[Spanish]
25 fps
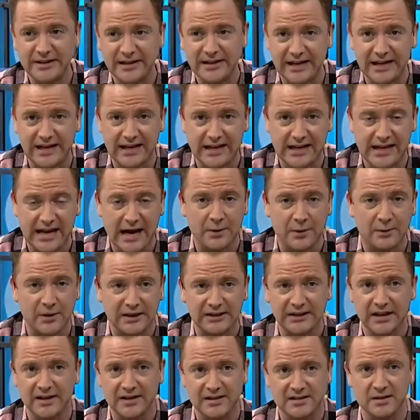obviamente que las
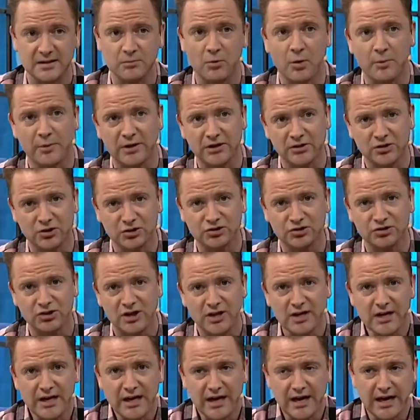bandas de ese momento
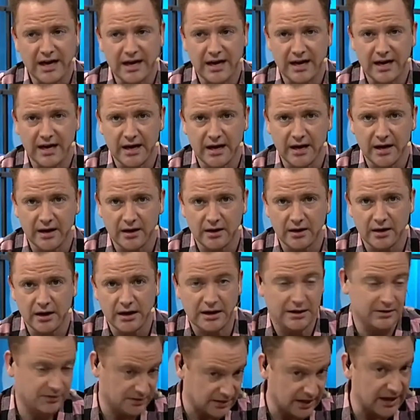eh,
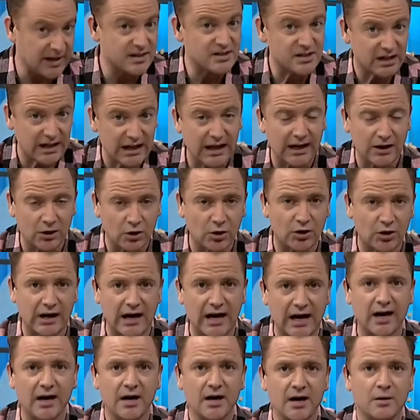entre ellas La
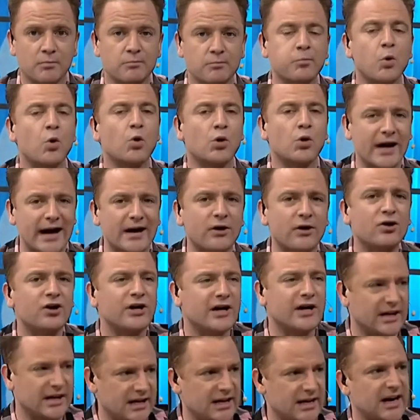Roca, buscaron
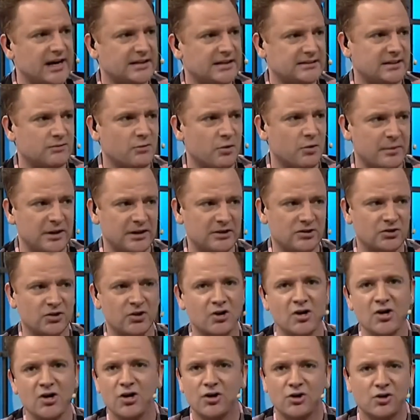generar ese
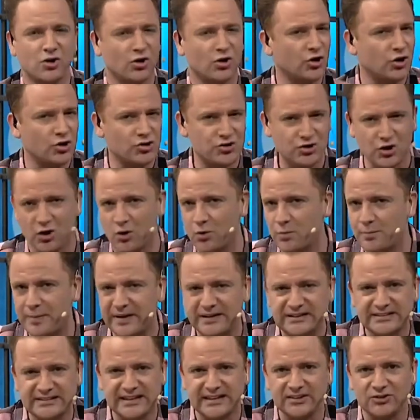momento con los shows,
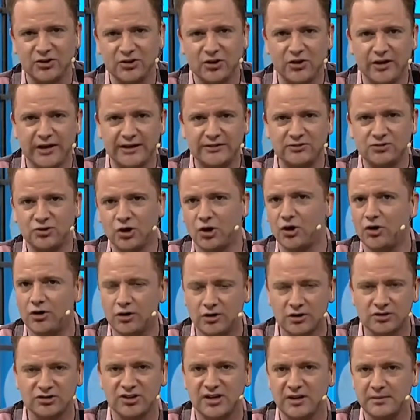pensando en
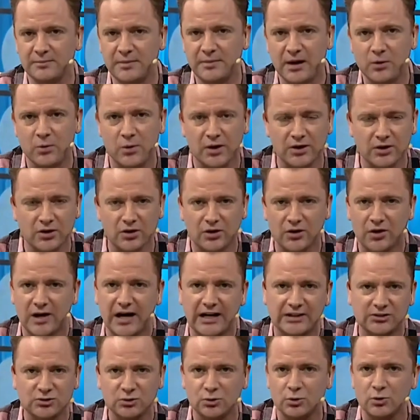todo, no sé, me acuerdo
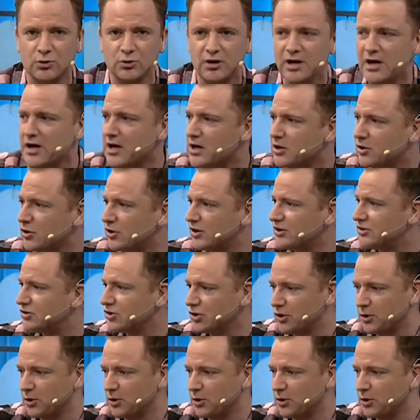Azul con